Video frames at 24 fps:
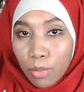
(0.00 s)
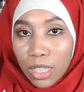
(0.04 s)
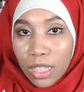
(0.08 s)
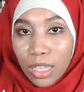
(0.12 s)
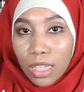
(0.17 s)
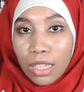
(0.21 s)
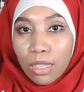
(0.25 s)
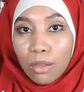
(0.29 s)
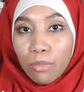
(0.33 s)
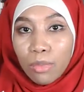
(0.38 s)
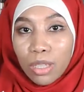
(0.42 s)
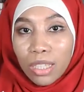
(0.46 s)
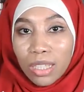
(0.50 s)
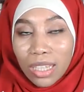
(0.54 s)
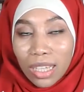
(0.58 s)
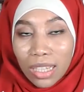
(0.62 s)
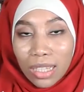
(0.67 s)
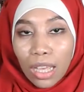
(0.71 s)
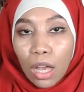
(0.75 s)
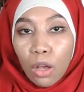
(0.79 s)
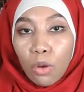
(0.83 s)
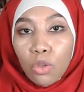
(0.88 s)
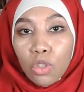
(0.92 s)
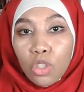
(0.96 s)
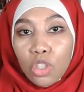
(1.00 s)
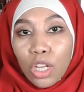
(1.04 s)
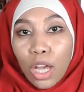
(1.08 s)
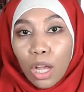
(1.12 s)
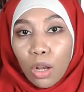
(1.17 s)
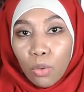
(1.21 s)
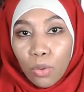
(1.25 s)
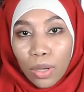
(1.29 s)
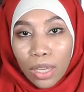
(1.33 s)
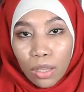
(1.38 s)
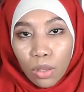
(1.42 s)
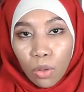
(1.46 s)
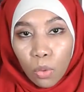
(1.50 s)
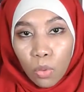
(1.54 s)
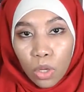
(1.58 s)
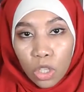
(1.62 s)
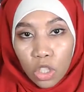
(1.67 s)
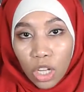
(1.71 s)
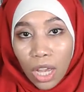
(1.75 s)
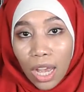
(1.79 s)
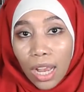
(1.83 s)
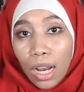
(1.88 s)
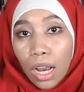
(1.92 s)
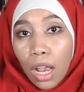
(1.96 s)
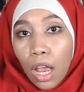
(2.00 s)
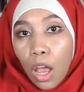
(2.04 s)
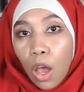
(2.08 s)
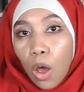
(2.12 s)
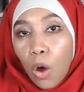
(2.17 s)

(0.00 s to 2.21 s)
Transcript: من من تساقط الشعر وكيطول الشعر